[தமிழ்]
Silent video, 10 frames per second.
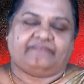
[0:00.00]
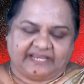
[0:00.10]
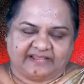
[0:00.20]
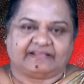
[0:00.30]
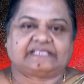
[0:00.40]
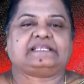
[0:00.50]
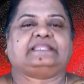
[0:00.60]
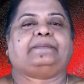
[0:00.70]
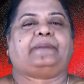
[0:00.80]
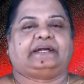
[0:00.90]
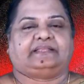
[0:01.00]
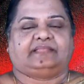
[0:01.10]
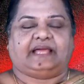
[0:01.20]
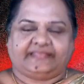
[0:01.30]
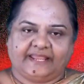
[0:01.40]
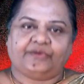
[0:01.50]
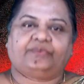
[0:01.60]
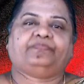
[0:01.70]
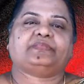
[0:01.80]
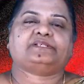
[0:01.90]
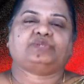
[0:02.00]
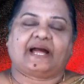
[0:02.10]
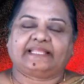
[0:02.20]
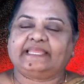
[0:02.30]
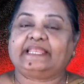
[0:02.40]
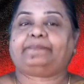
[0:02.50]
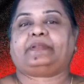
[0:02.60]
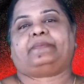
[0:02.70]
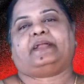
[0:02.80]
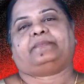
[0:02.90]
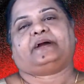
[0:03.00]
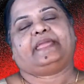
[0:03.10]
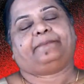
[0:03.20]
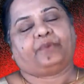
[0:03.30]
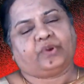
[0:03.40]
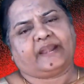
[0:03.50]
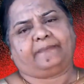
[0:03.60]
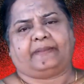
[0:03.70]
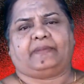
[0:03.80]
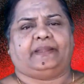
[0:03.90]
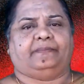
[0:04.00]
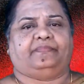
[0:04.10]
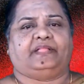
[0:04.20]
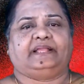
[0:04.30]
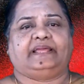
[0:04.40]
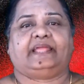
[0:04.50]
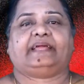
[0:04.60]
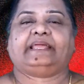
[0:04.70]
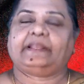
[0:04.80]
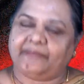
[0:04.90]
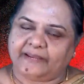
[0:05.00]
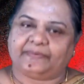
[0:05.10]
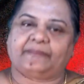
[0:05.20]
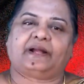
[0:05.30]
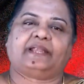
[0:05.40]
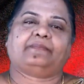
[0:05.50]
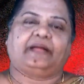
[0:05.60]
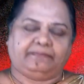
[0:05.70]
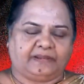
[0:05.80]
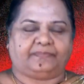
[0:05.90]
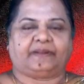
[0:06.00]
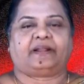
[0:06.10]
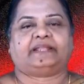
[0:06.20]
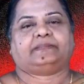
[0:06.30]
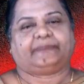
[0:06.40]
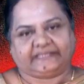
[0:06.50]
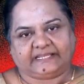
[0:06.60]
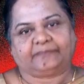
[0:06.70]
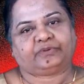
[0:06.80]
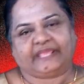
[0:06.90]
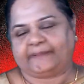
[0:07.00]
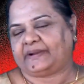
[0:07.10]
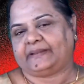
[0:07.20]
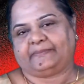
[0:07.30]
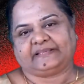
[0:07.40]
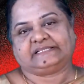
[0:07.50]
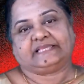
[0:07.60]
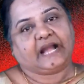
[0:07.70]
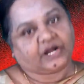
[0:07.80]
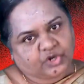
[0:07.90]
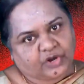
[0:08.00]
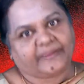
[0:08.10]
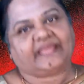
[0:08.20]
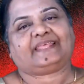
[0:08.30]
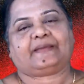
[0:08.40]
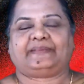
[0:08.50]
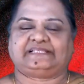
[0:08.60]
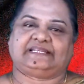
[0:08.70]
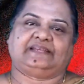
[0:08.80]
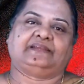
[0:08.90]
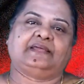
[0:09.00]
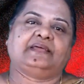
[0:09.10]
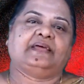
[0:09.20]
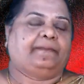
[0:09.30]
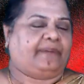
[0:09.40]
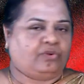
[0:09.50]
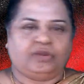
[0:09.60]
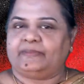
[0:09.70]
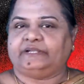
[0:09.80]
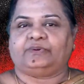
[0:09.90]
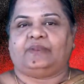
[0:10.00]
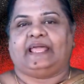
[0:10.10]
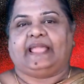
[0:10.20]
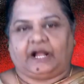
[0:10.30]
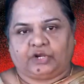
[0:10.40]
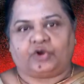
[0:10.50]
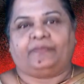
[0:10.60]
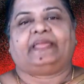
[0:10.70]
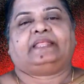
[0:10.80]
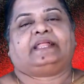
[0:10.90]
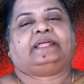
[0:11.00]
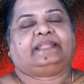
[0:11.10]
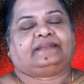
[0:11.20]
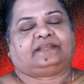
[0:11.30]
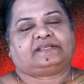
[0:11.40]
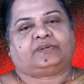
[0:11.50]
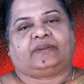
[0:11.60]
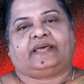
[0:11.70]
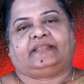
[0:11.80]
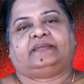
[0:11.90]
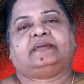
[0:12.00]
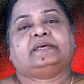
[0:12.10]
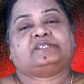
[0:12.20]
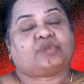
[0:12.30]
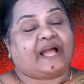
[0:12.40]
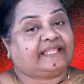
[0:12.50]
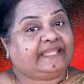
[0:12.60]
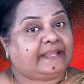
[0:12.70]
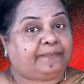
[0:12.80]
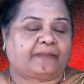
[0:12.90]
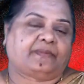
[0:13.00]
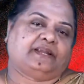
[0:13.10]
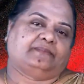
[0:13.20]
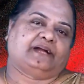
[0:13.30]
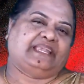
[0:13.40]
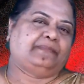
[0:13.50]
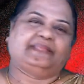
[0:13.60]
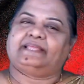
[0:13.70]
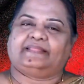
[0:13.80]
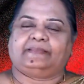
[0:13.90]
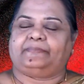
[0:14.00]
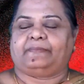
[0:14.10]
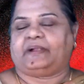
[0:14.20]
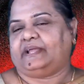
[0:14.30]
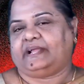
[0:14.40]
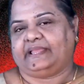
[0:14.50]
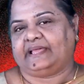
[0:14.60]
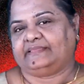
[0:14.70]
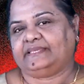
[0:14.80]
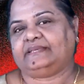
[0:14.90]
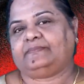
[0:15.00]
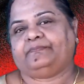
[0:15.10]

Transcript: வேத வசனத்தை பார்க்குறது அதுலேயும் சுவாதீன பிரமாணம் ஆகிய பூரண பிரமாணம்ங்கிற கிருபையின் பிரமாணம் அன்பின் பிரமாணத்தை பற்றி தான் புதிய ஏற்பாடு பேசுது யாக்கோபே அதை தான் பேசுகிறாரு பவுல் மட்டும் இல்லை யாக்கோபே அதை தான் இந்த இடத்துல சொல்கிறாரு சுவாதீன பிரமாணம் அடிமைத்தனத்தின் பிரமாணம் கிடையாது